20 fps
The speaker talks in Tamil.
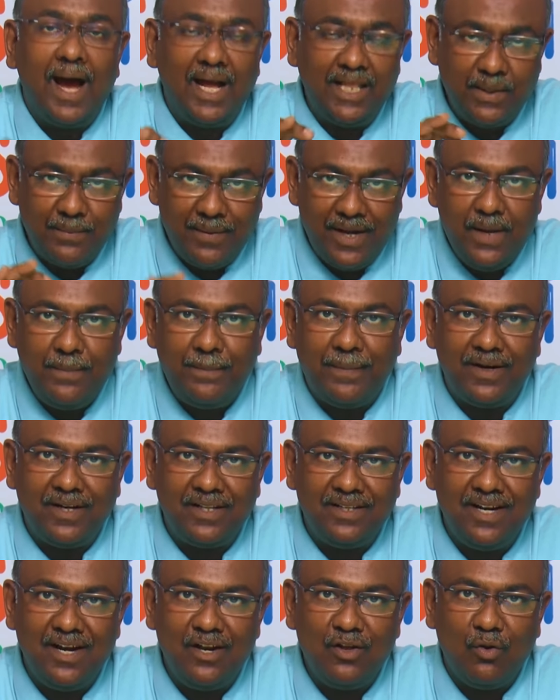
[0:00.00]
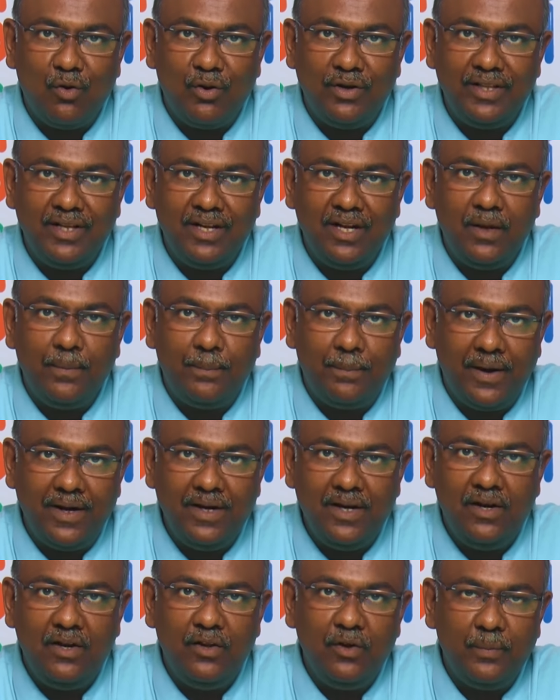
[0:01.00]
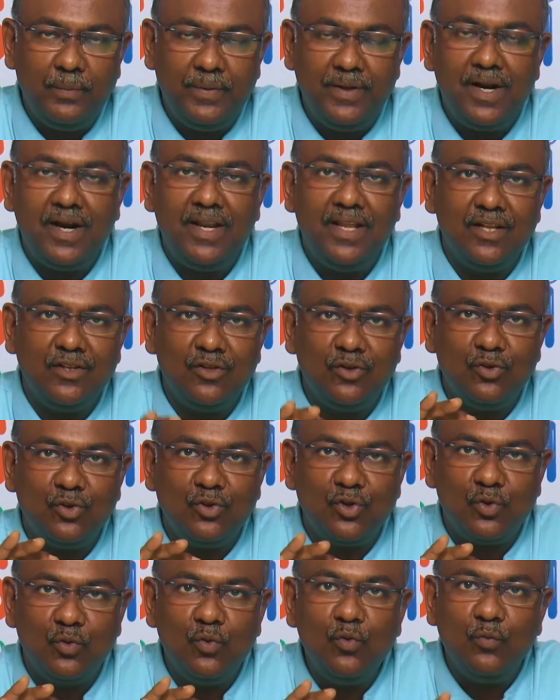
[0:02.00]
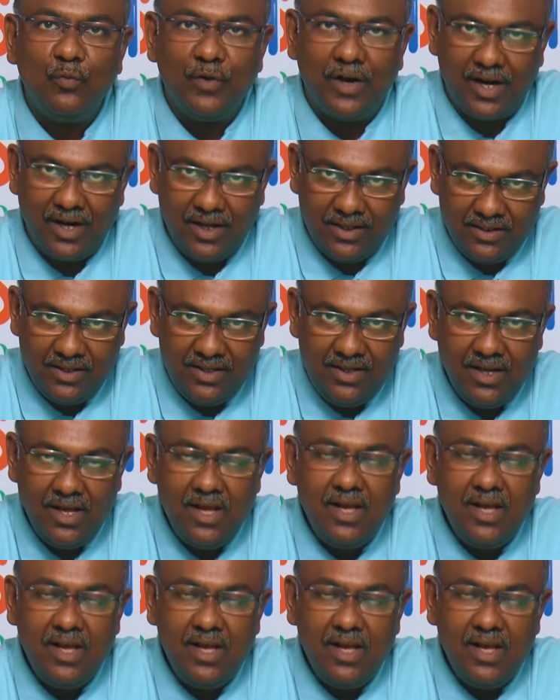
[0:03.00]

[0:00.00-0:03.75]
அந்த மாதிரி பண்ணுறதுனால குழந்தைங்களுக்கு பல்லுலையோ பின்னாடி எந்த தொந்தரவும் வராது